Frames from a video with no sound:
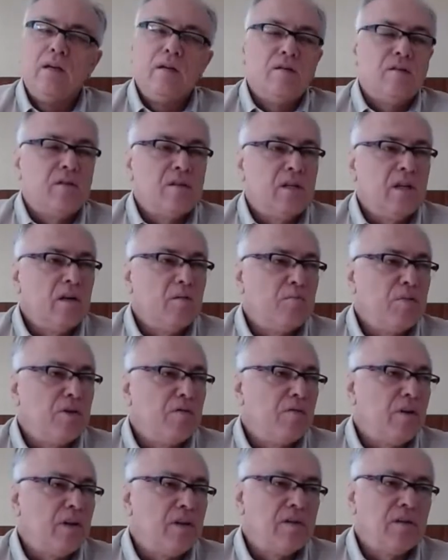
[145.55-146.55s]
Sempre
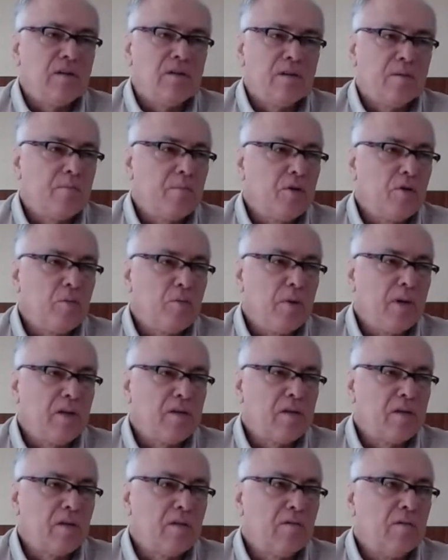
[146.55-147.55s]
vai ser essa
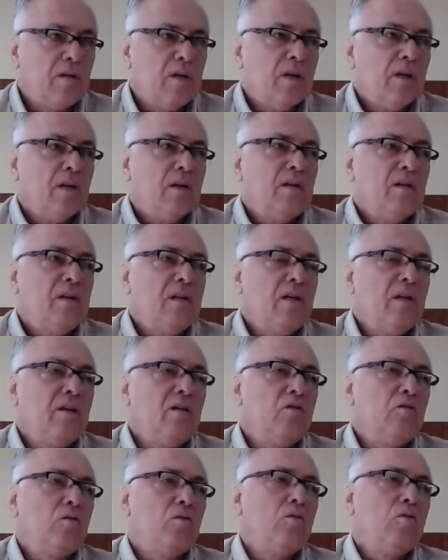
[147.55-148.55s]
preocupação,
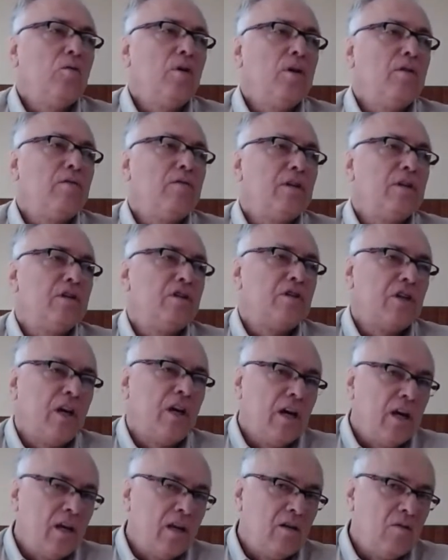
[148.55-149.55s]
tanto no
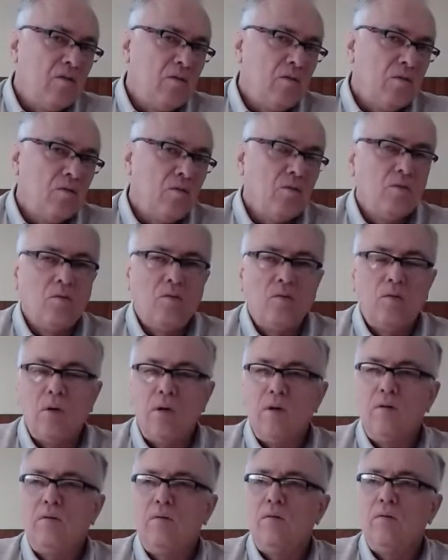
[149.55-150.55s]
evangelho
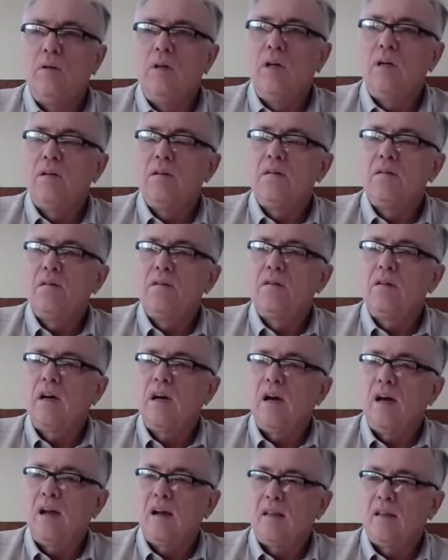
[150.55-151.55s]
quanto nas
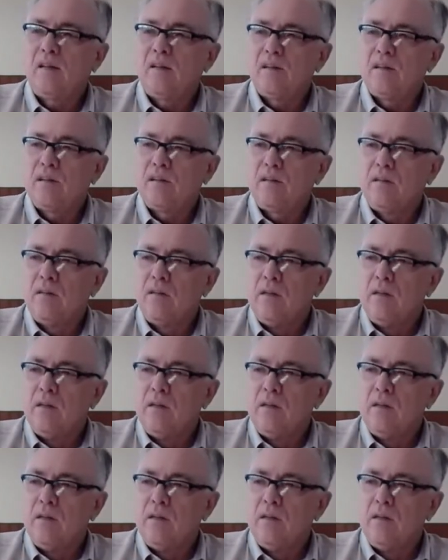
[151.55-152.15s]
cartas.